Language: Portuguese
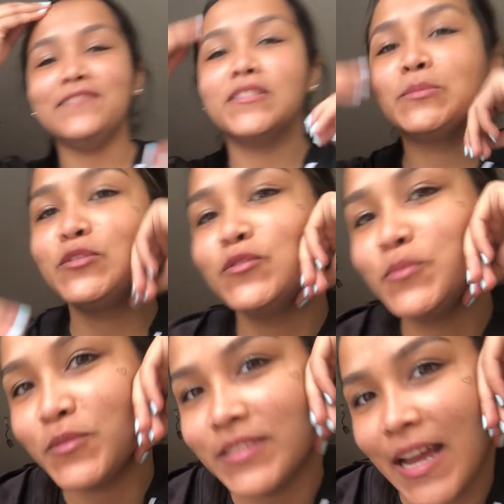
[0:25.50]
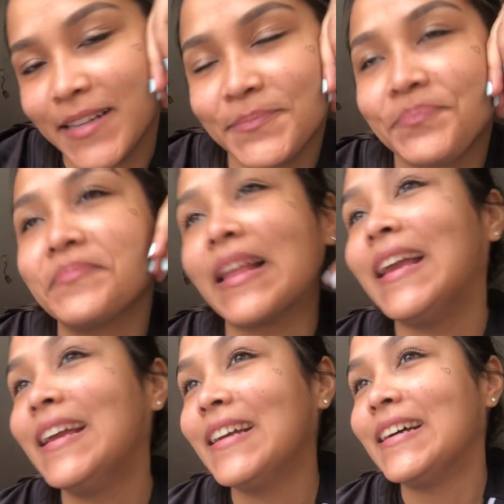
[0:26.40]
vamos nos mudar
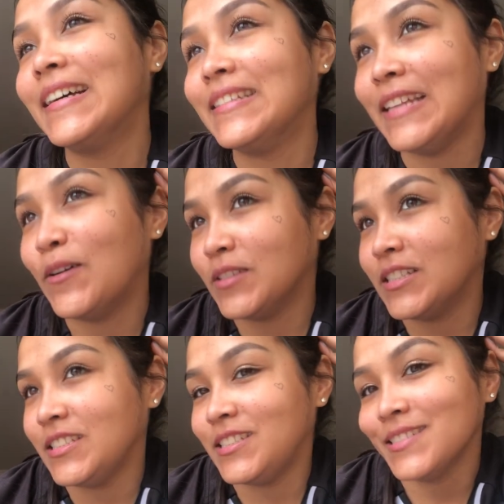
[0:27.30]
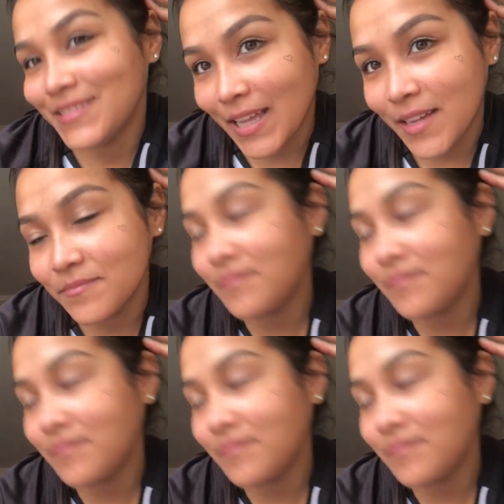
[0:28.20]
da onde a gente tá.